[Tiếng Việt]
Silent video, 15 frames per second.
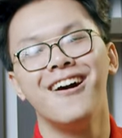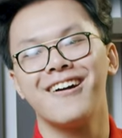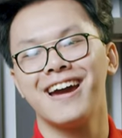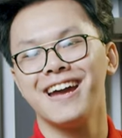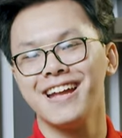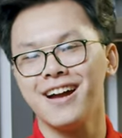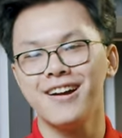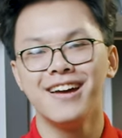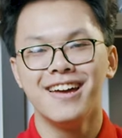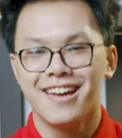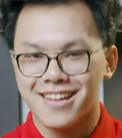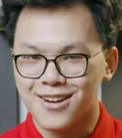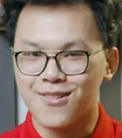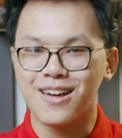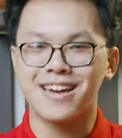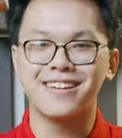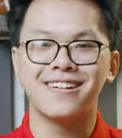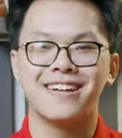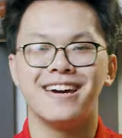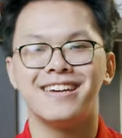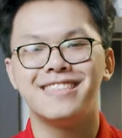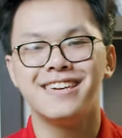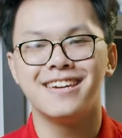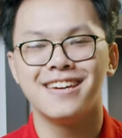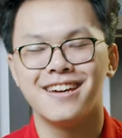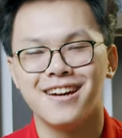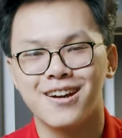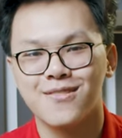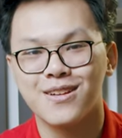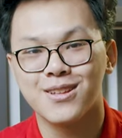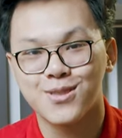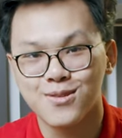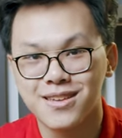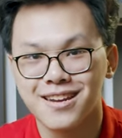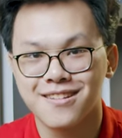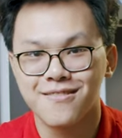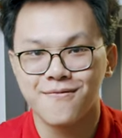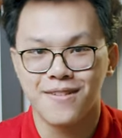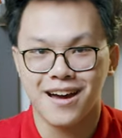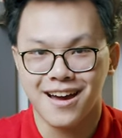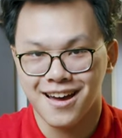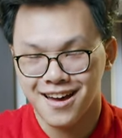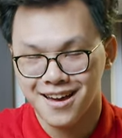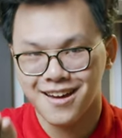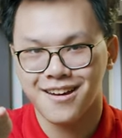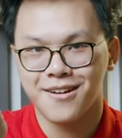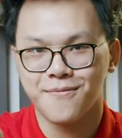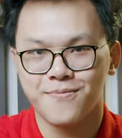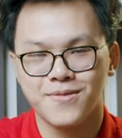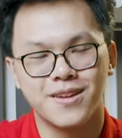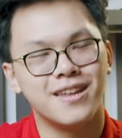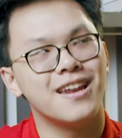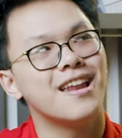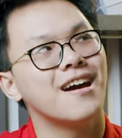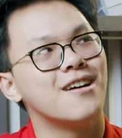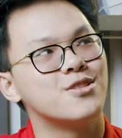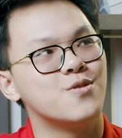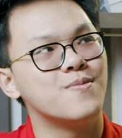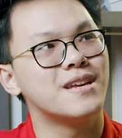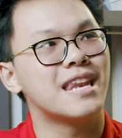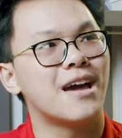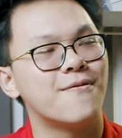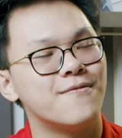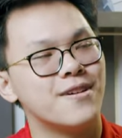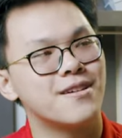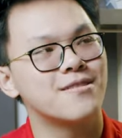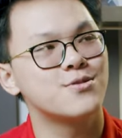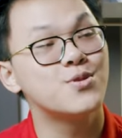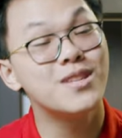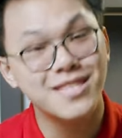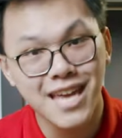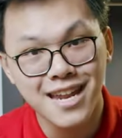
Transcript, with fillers: Ok nhá. Đúng là cái đợt đấy thì công nhận là tốt thật. Và đợt đấy là chúng mình làm việc xuyên